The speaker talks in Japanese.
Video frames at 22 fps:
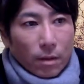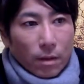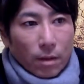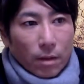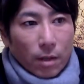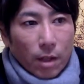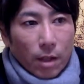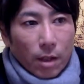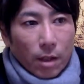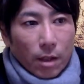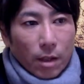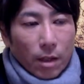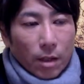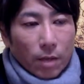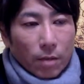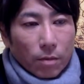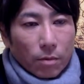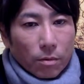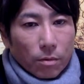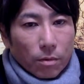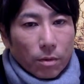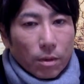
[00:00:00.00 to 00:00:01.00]
で、あ
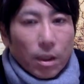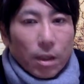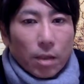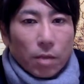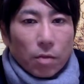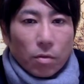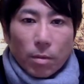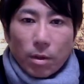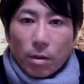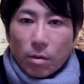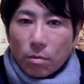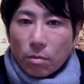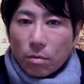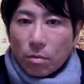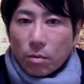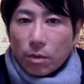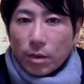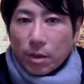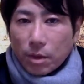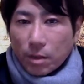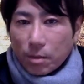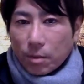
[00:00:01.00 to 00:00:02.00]
の、お寺に泊まること
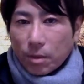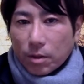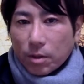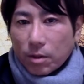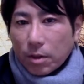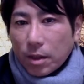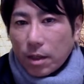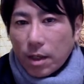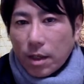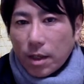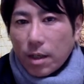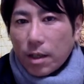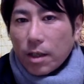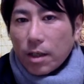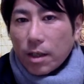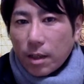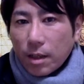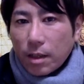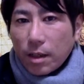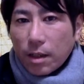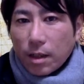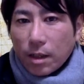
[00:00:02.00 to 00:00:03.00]
ができます。で、なかな
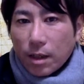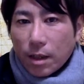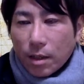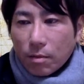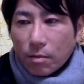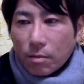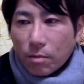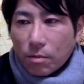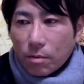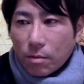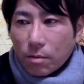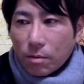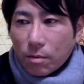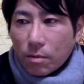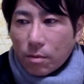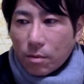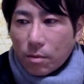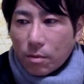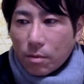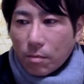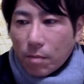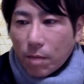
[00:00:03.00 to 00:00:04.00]
かね、あ
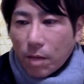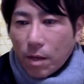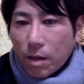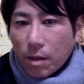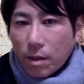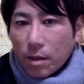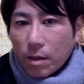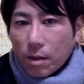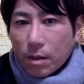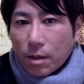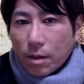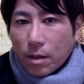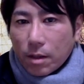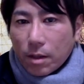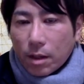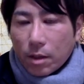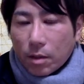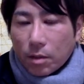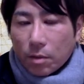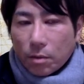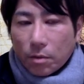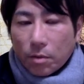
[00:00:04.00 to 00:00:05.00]
の、まあ、
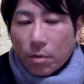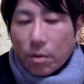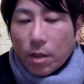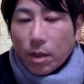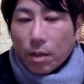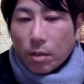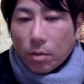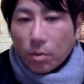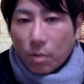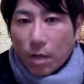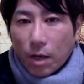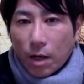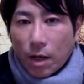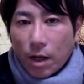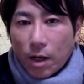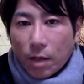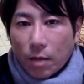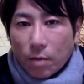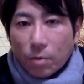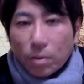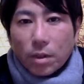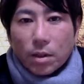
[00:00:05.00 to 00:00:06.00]
えっと、旅館と
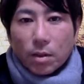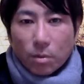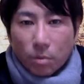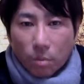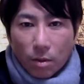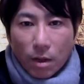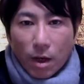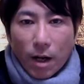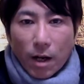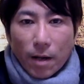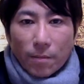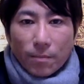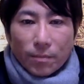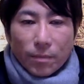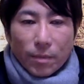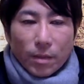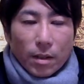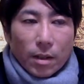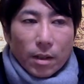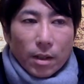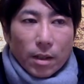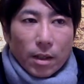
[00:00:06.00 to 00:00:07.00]
かホテルとか、
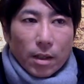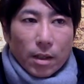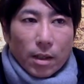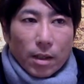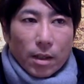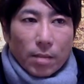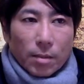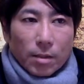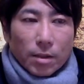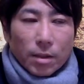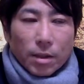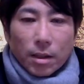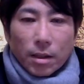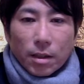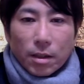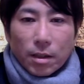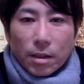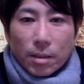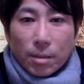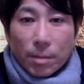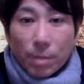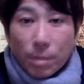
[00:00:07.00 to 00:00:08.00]
えー、まあ、最
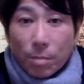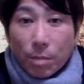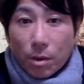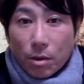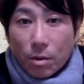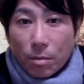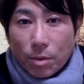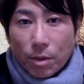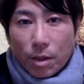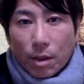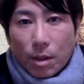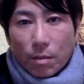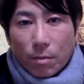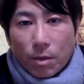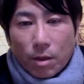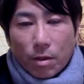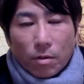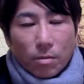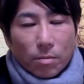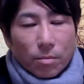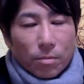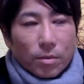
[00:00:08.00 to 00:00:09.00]
近じゃ民泊みたいなのも
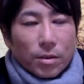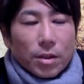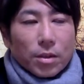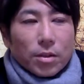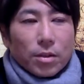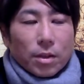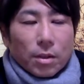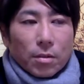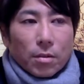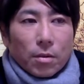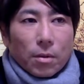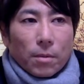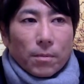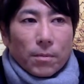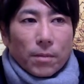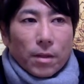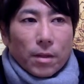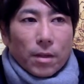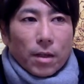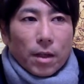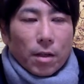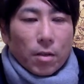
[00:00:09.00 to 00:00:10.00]
あると思うんですけど、
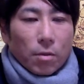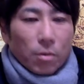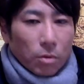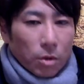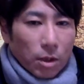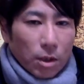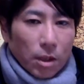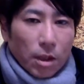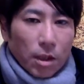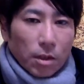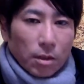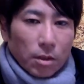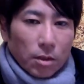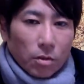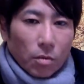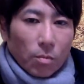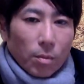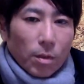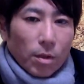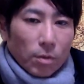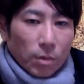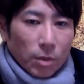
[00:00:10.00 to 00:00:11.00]
あの、お寺に
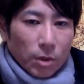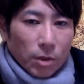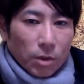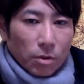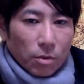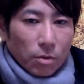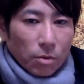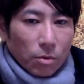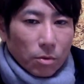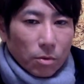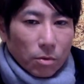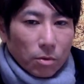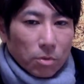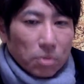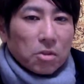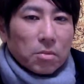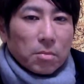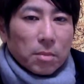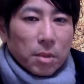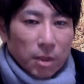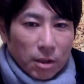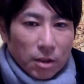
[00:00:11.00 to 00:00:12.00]
泊まるのですごくおす
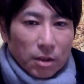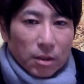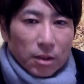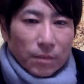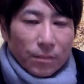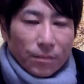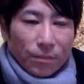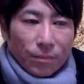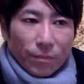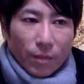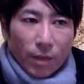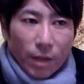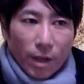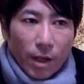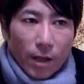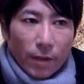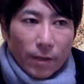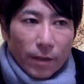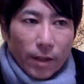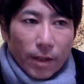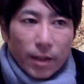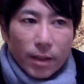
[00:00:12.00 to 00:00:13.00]
すめです。
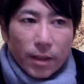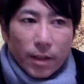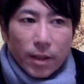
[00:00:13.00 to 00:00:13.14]
で、大